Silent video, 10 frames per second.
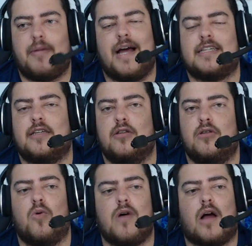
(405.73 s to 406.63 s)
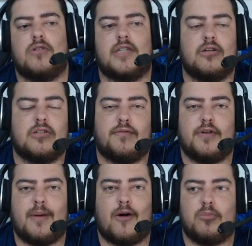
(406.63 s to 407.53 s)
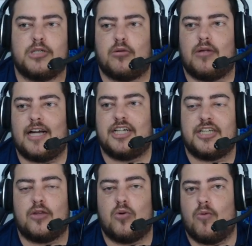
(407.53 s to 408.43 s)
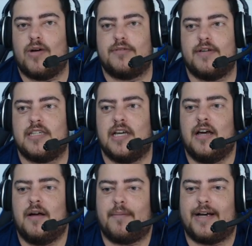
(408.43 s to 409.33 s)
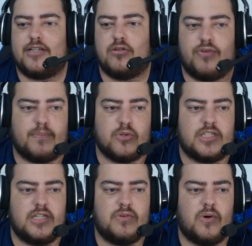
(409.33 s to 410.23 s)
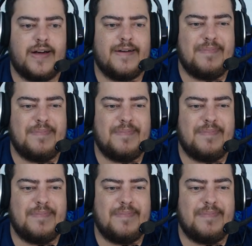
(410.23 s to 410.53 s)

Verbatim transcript: mas nunca conseguiu se firmar como titular, a gente tentou algumas vezes, mas não foi possível.